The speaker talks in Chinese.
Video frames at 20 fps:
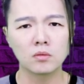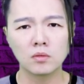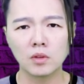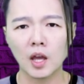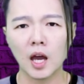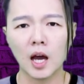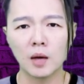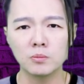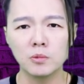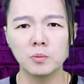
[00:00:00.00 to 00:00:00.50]

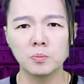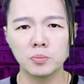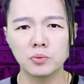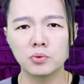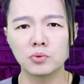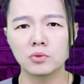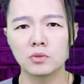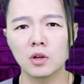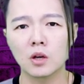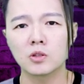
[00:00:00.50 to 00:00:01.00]
他们不
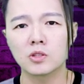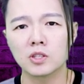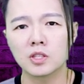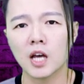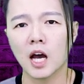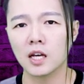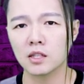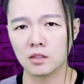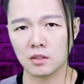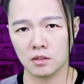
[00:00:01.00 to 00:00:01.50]
需要
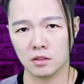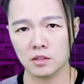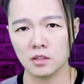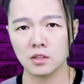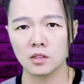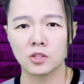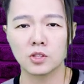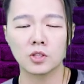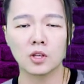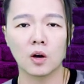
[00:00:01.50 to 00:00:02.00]
杀死自己
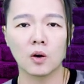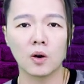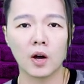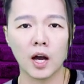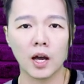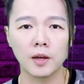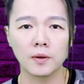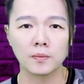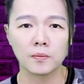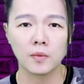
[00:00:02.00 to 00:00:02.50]
的小
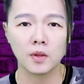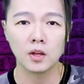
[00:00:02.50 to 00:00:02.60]
孩，